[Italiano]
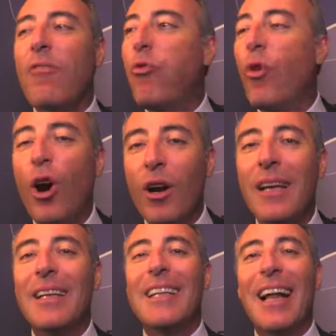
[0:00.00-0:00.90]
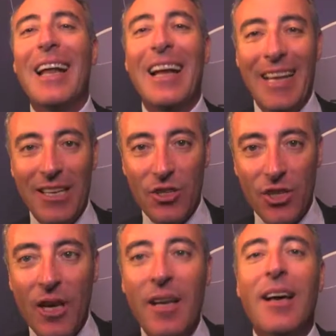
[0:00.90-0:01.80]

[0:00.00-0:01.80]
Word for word: è fuori dalla legge,